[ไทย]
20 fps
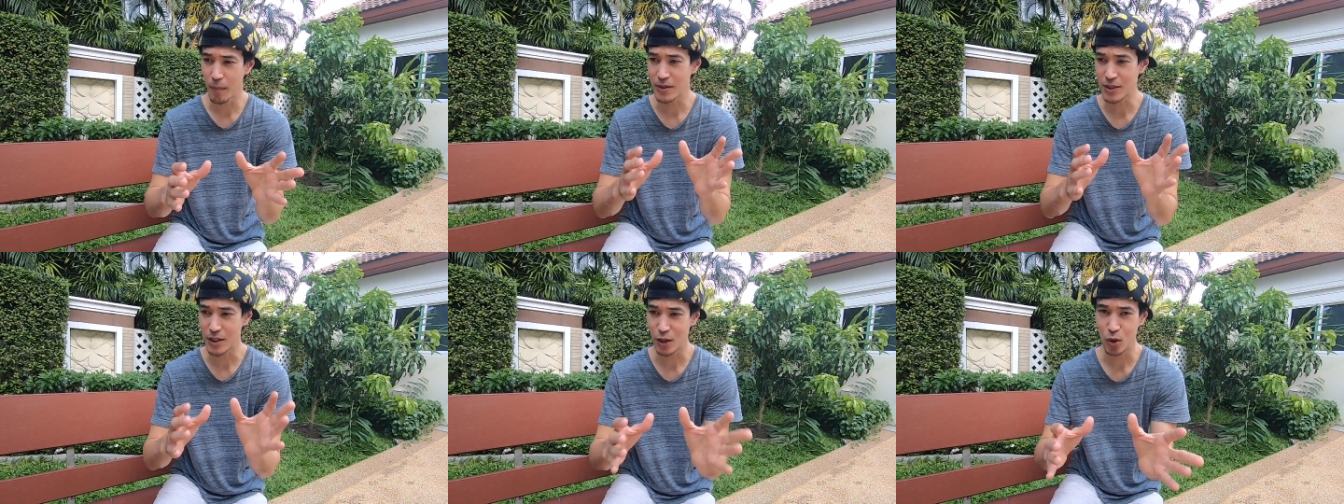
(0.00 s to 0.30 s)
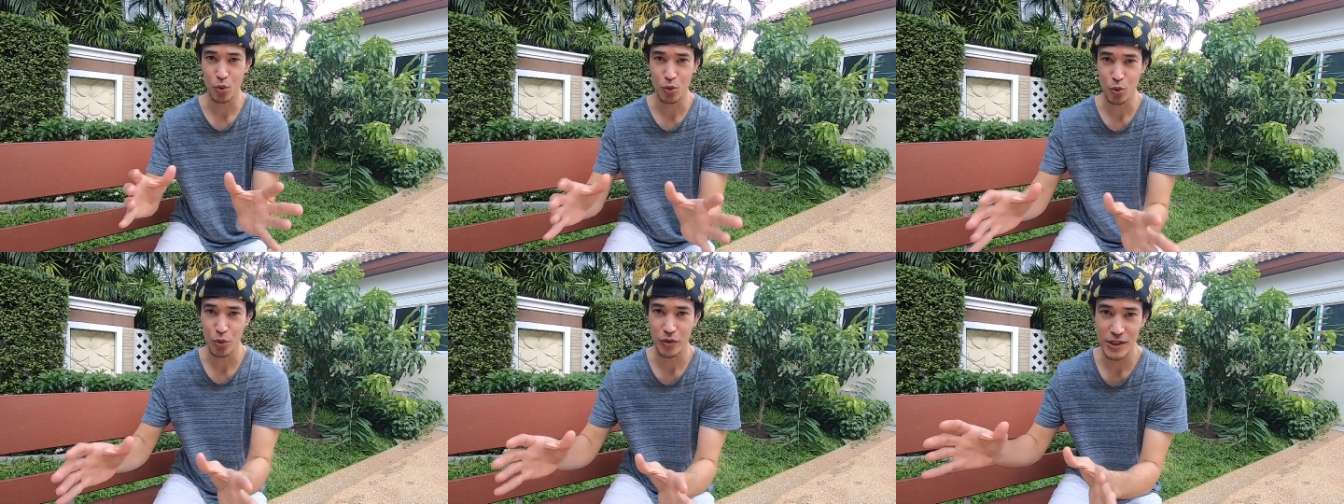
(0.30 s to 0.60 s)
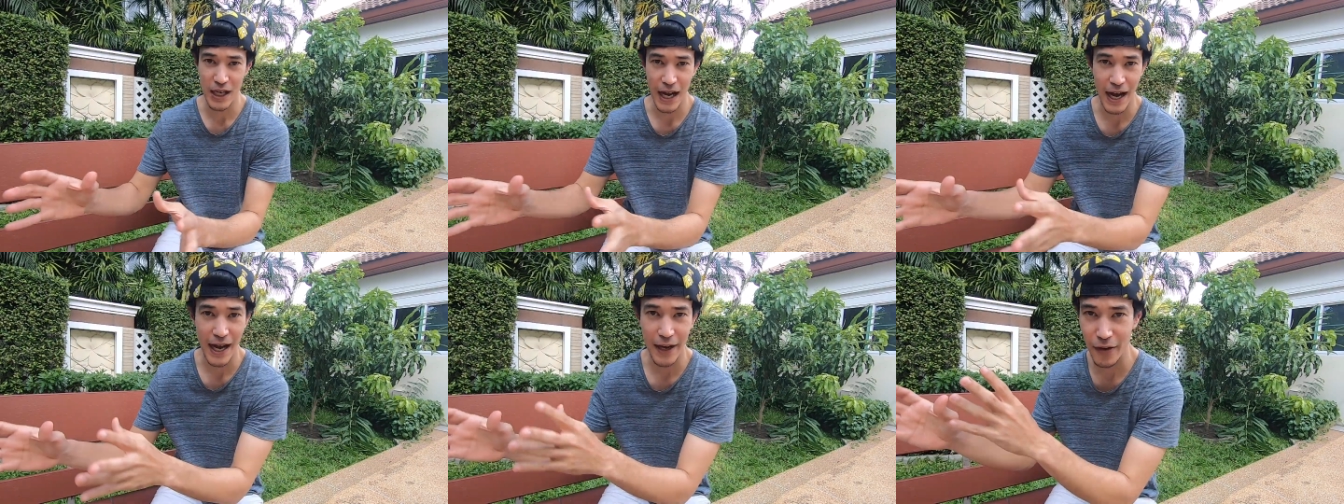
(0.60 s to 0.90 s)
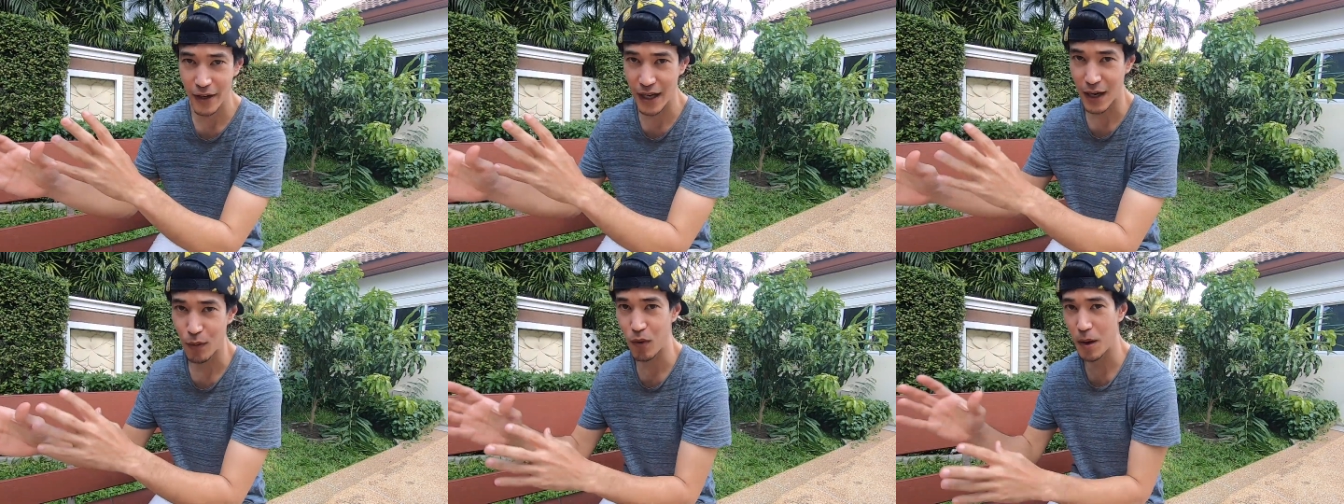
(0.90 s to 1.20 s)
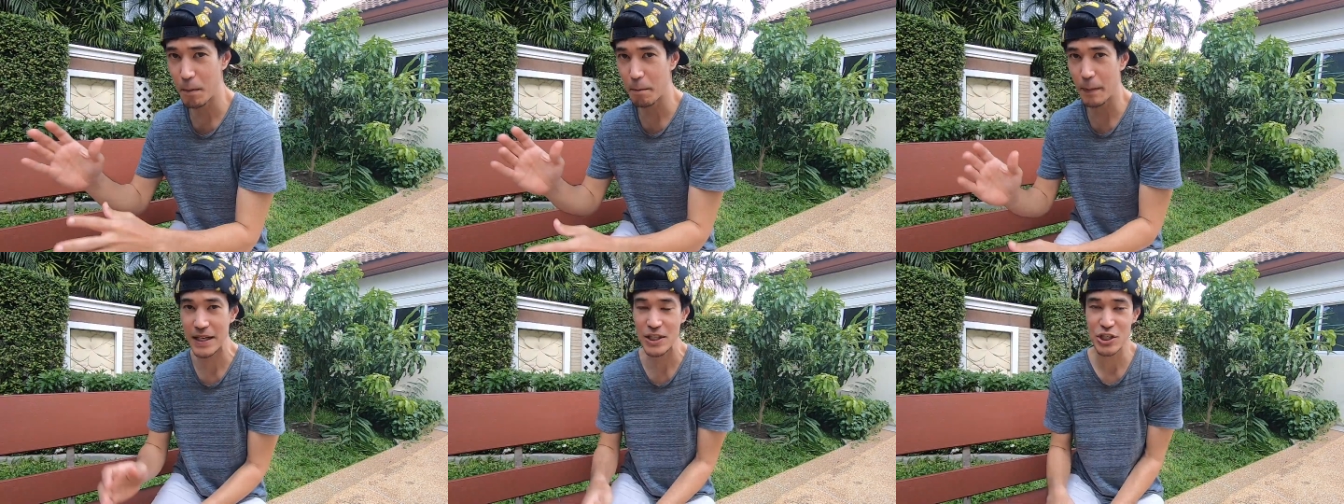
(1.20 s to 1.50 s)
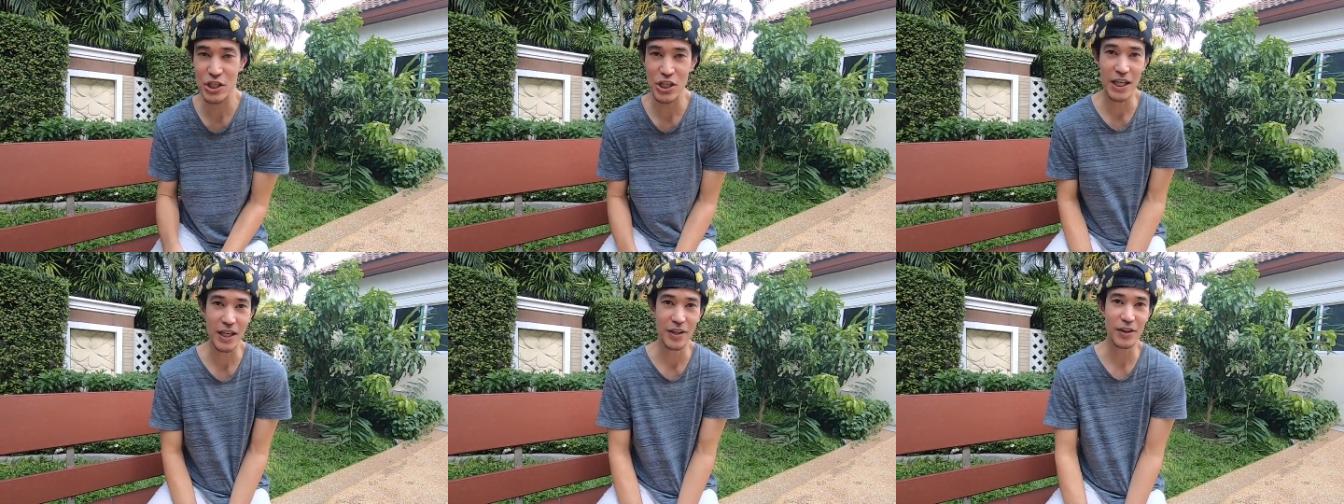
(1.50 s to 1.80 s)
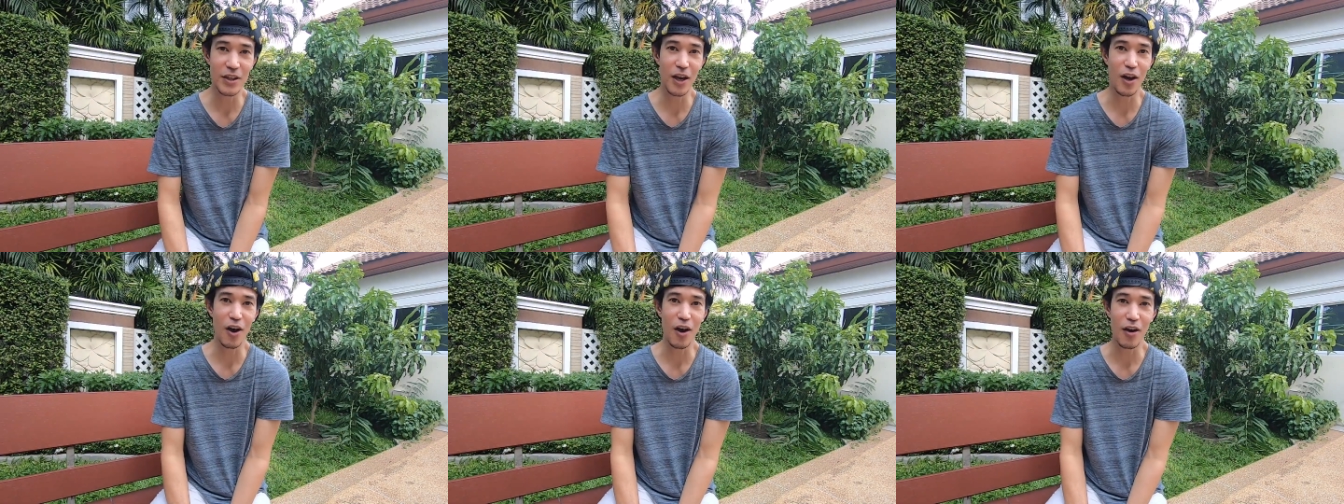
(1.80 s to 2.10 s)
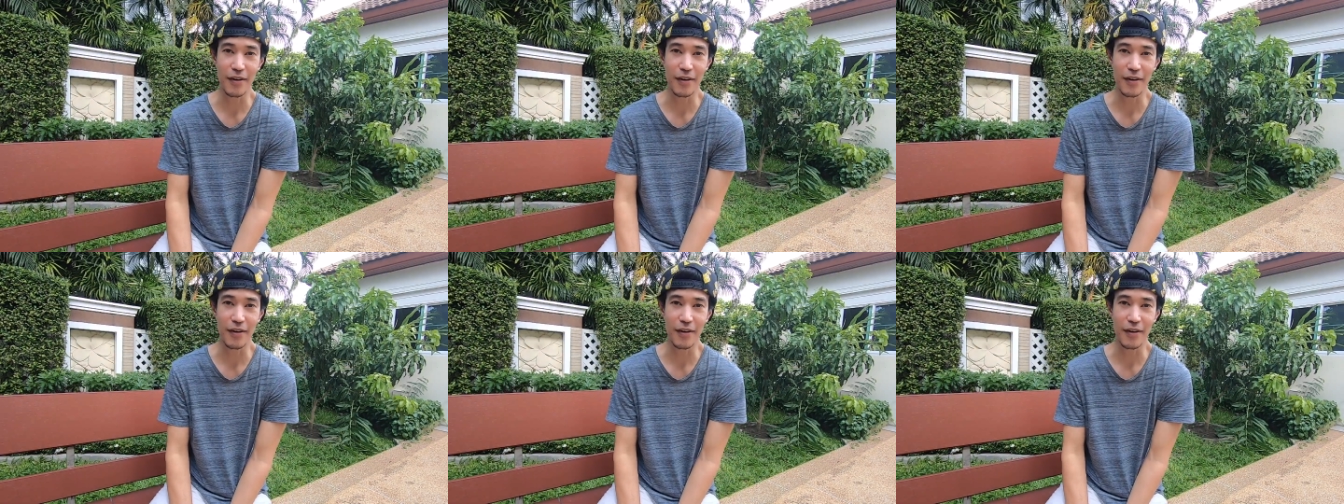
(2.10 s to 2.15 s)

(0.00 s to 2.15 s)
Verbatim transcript: มันจะลงใช้ด้วยคำว่า Machine ตลอ